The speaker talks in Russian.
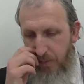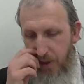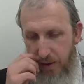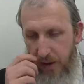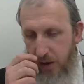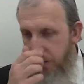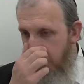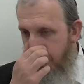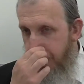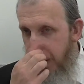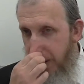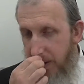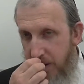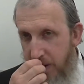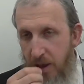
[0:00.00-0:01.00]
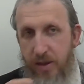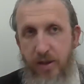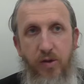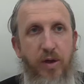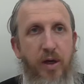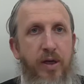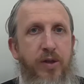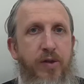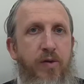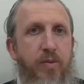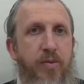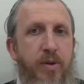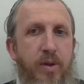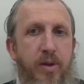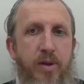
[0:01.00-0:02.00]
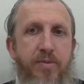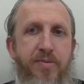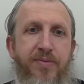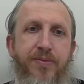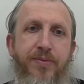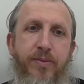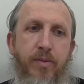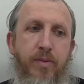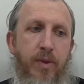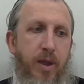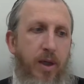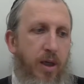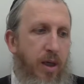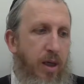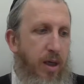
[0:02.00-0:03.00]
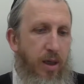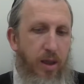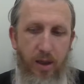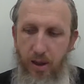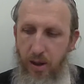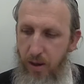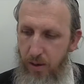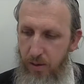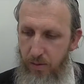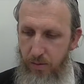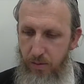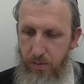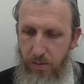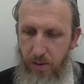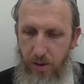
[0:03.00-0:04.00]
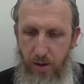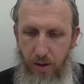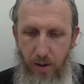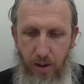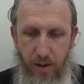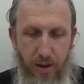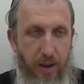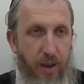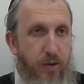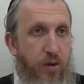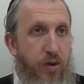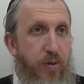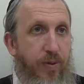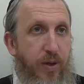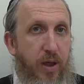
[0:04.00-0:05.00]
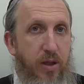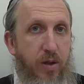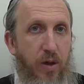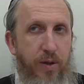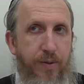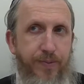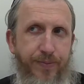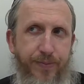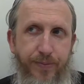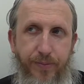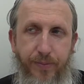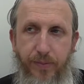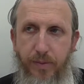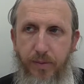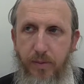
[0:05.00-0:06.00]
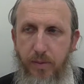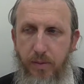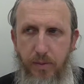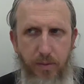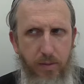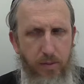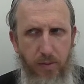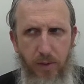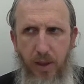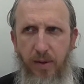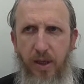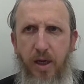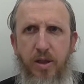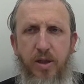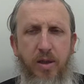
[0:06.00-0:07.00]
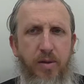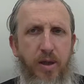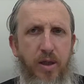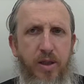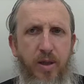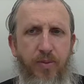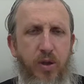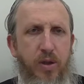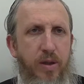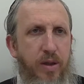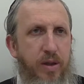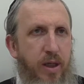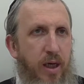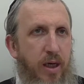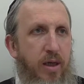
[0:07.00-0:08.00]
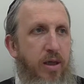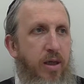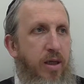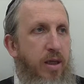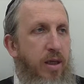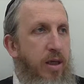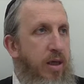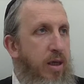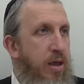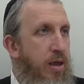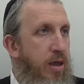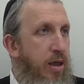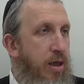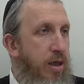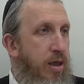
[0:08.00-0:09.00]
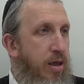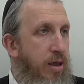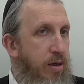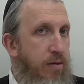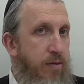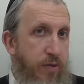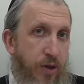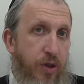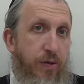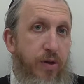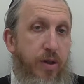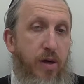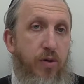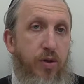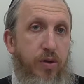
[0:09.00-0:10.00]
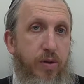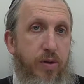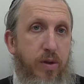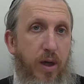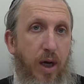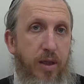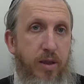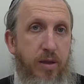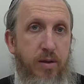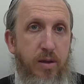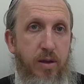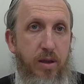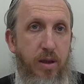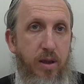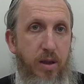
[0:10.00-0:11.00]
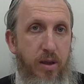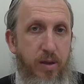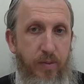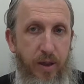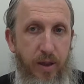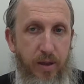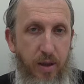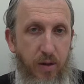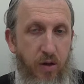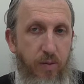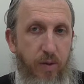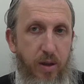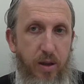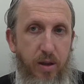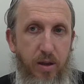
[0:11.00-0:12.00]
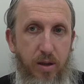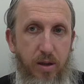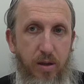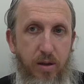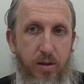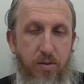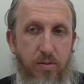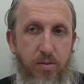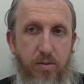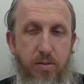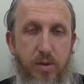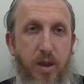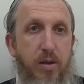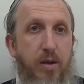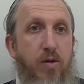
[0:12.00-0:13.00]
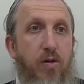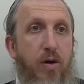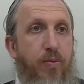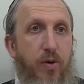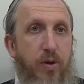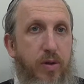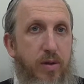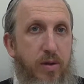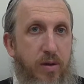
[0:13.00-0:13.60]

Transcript: Значит, во-первых, хочу, хочу вам э, рассказать то, что произошло на, каждом, кажется, на прошлой неделе. Э, в Ешиве, где я учусь, один из моих знакомых э, задал такой вопрос.